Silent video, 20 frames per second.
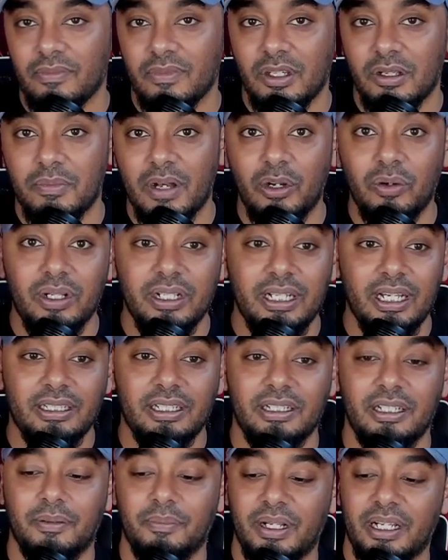Baru
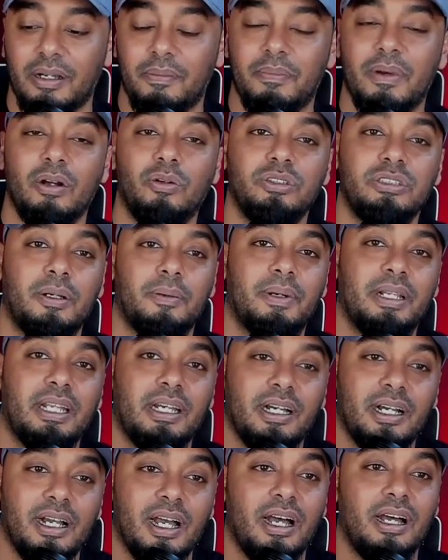kelihatan yang mana yang bagus, yang mana
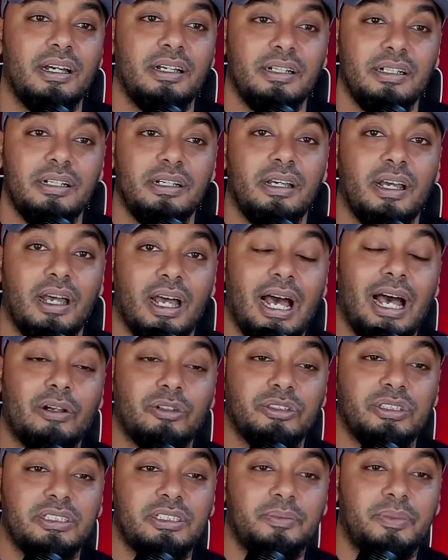yang enggak.
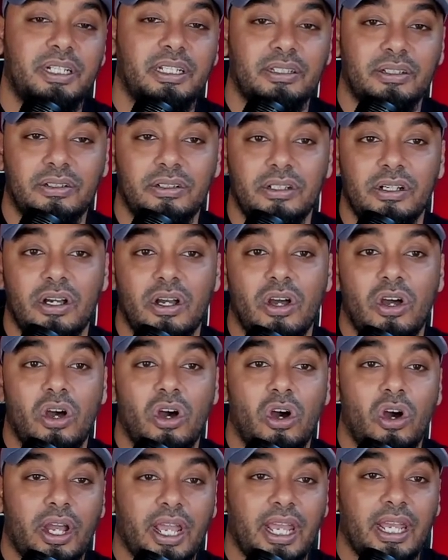Harusnya sih begitu.
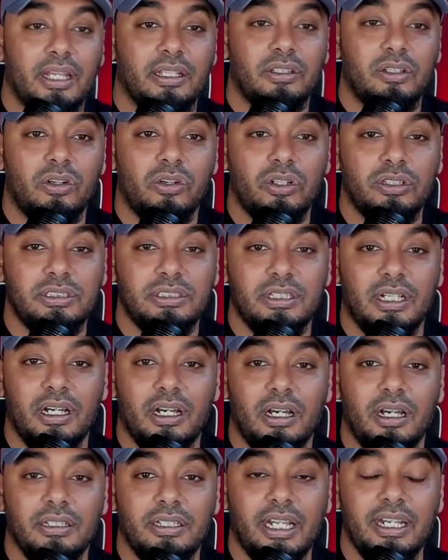Oke, okay, terus
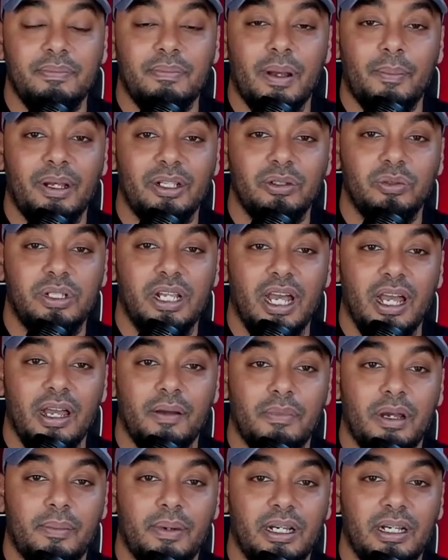uh, tadi Maman udah,
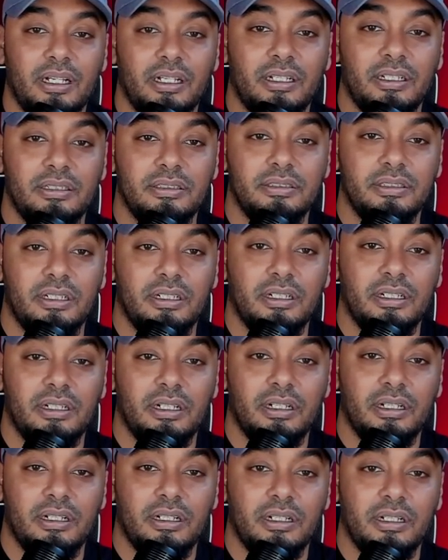Maman
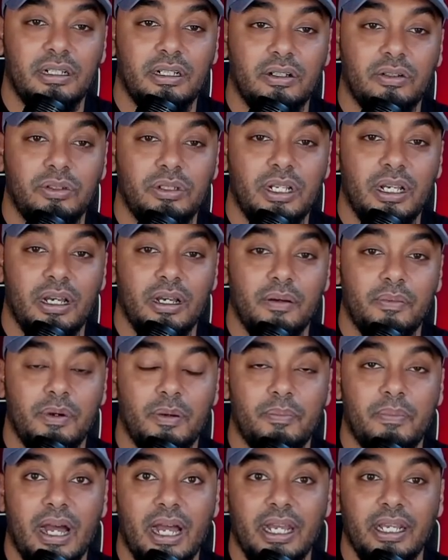uh, udah
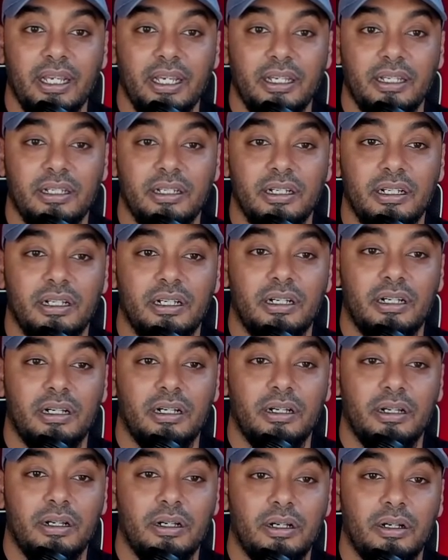membaik.
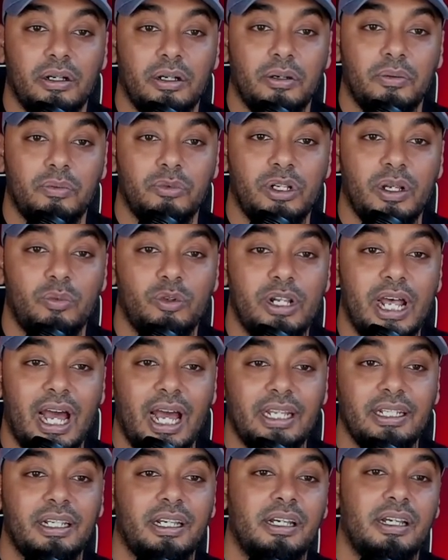Uh,
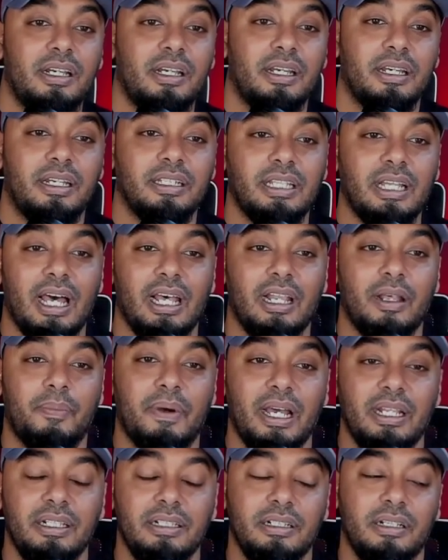Mudah-mudahan kita
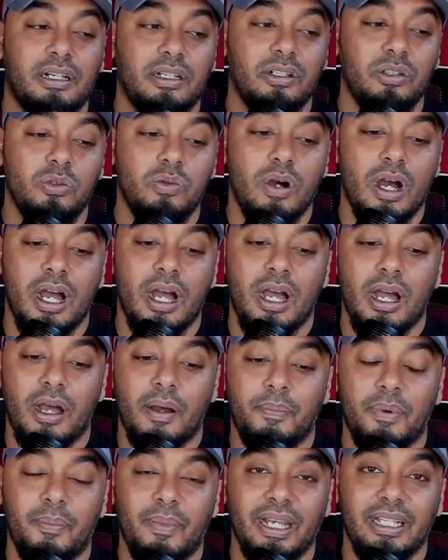harapkan
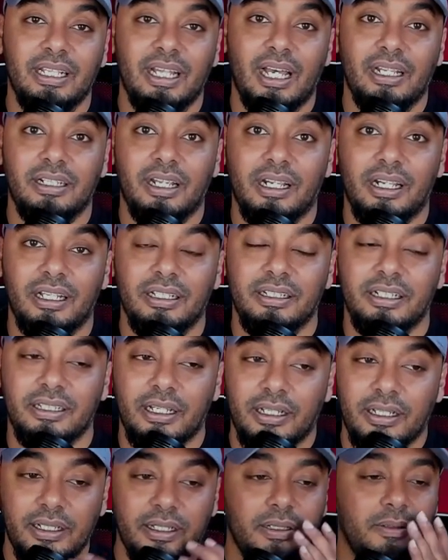kedua pemain andalan kita
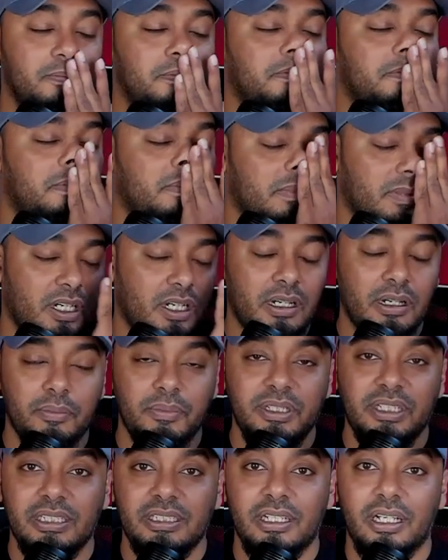ini uh,
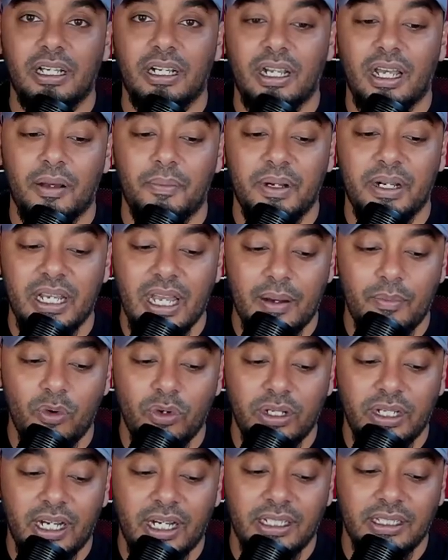bisa segera
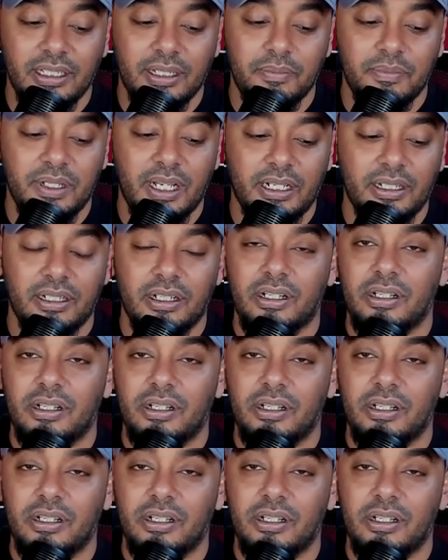bergabung dengan tim dan